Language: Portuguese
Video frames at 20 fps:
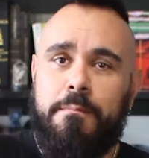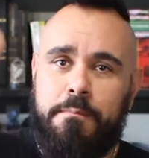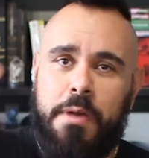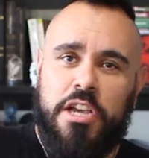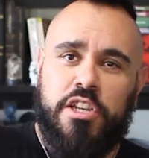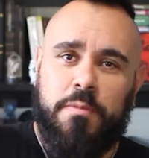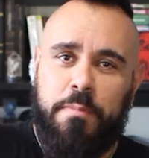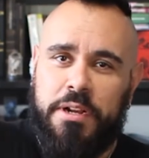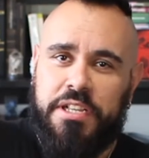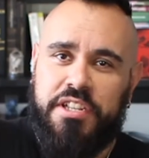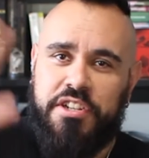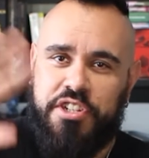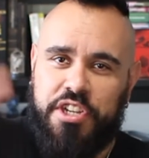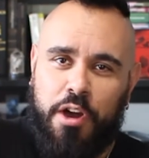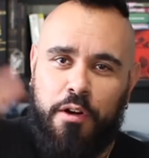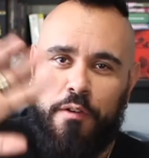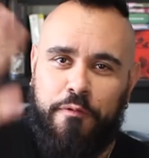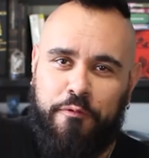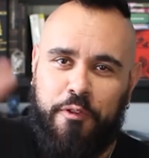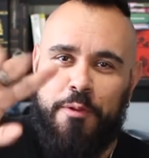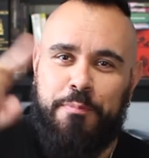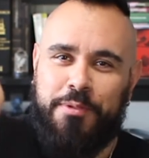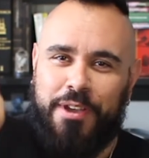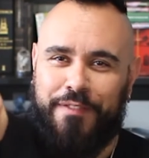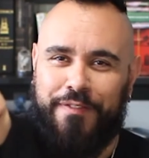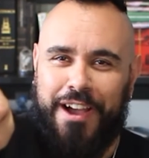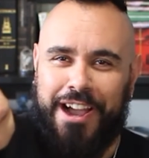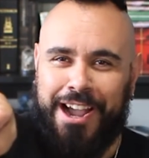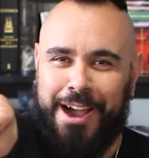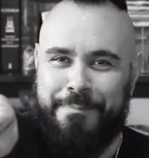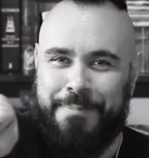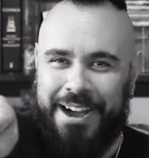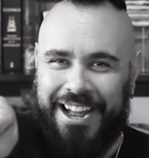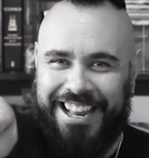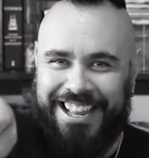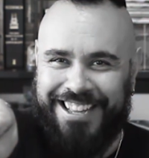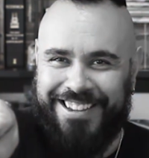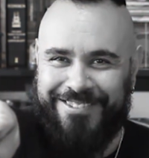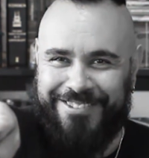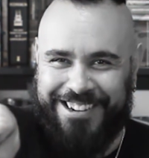Beijo pra si, tchau e fui, porque vai
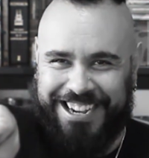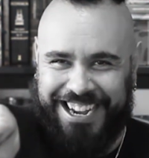acabar